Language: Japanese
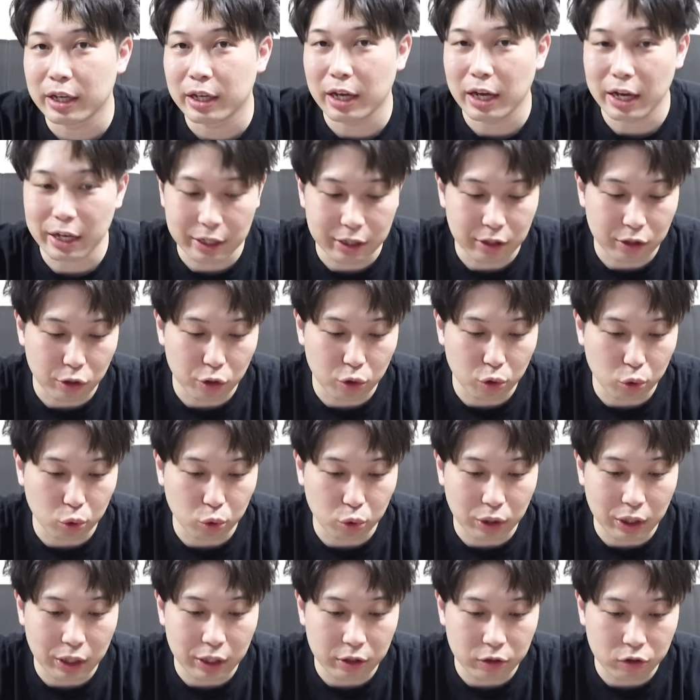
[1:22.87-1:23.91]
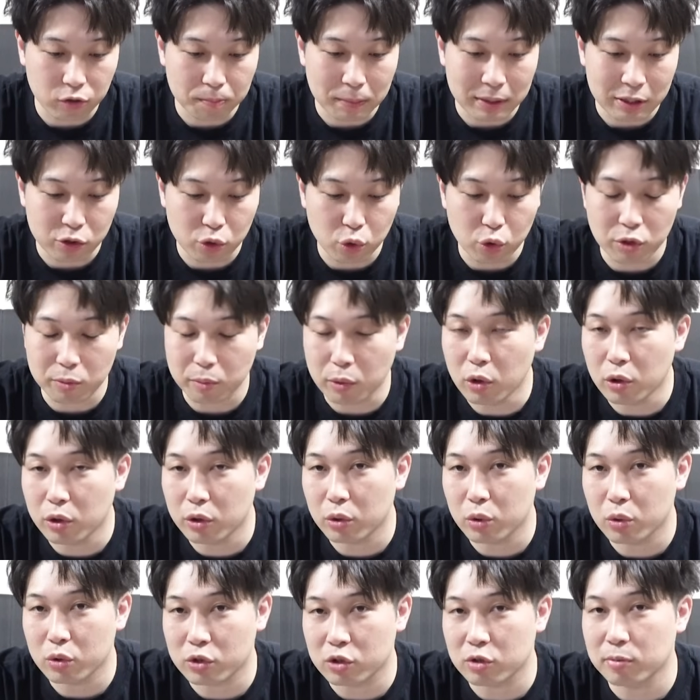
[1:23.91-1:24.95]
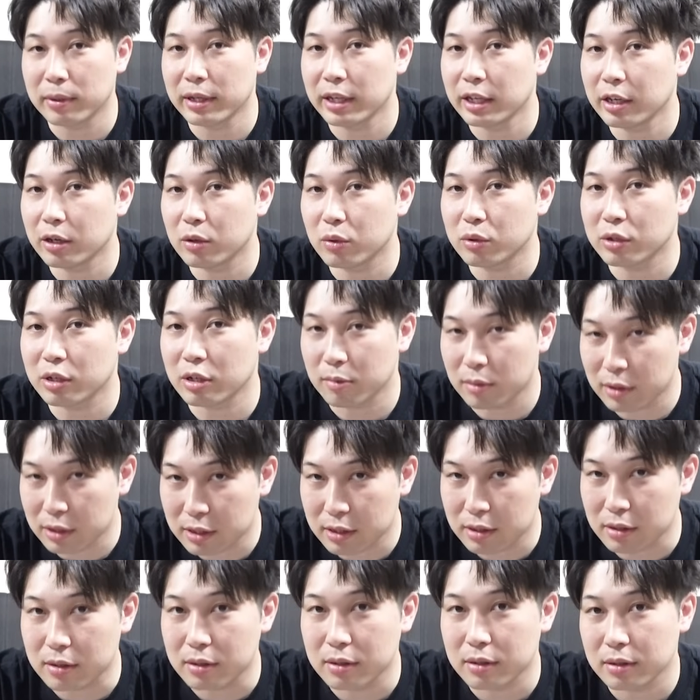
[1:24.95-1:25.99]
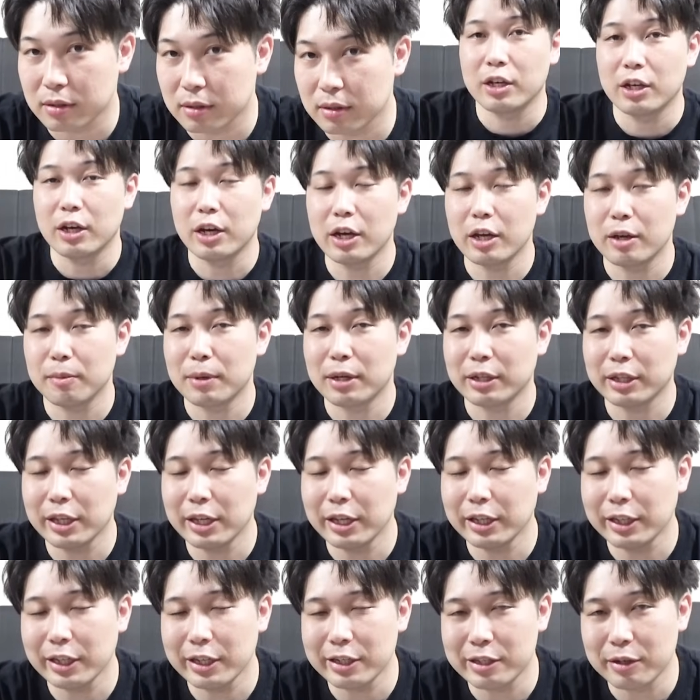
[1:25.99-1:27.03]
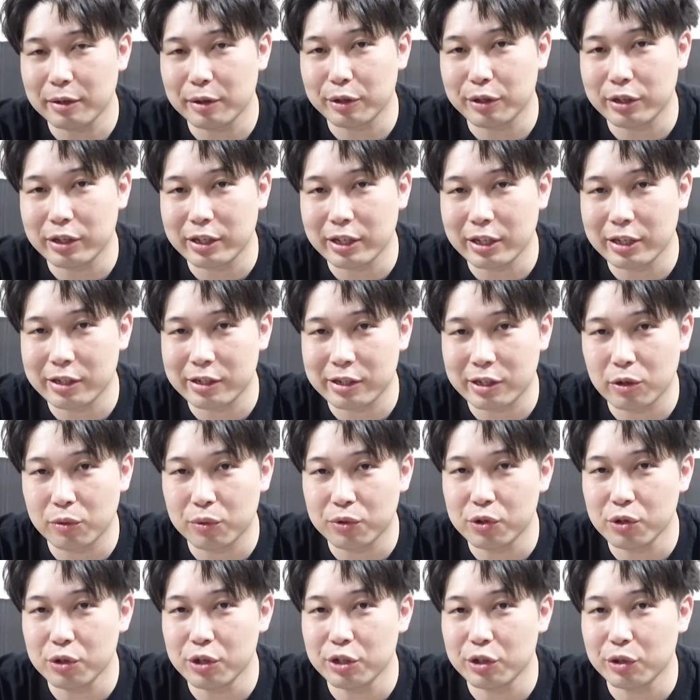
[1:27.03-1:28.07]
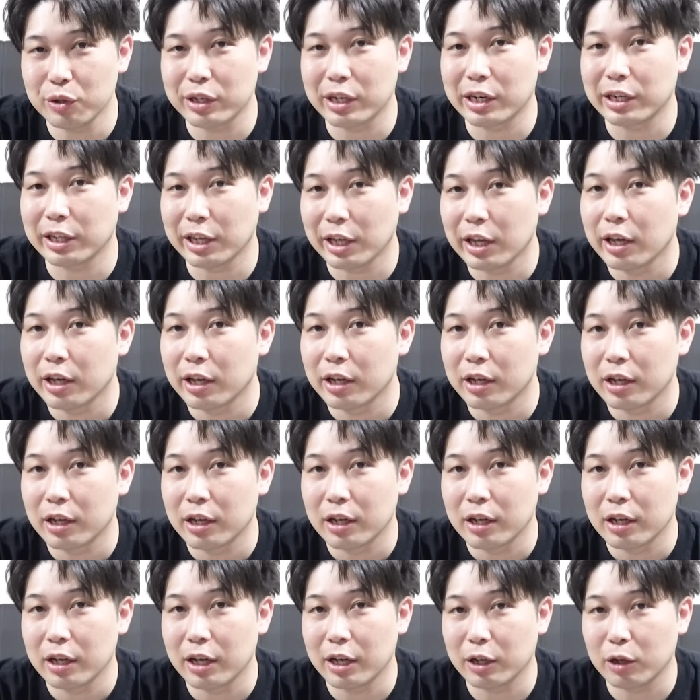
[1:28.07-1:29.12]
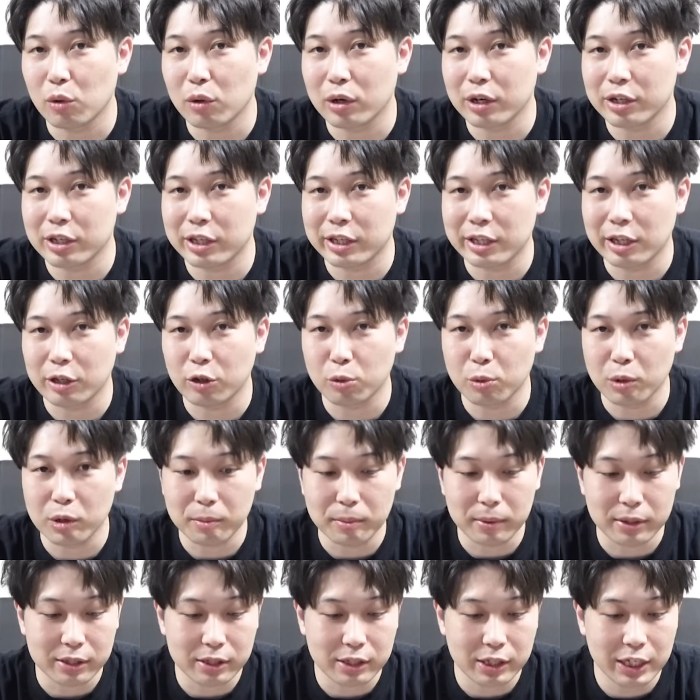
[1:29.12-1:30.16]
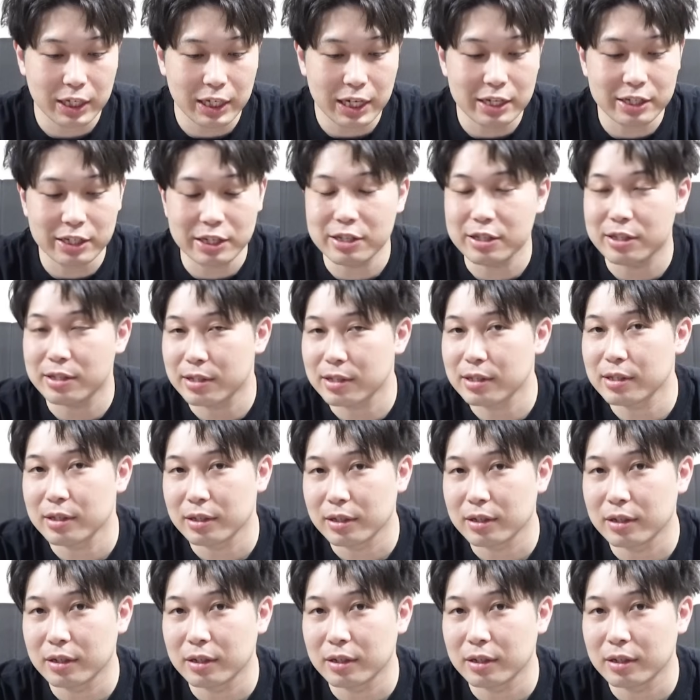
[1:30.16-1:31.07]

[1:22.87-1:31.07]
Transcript: はい、ということで、まあ、長期もおすすめでございます。はい。まあ、低温できち言ったんですけど、普通に強いけどね。はい、ここからいきたいと思います。ヒヤシンス。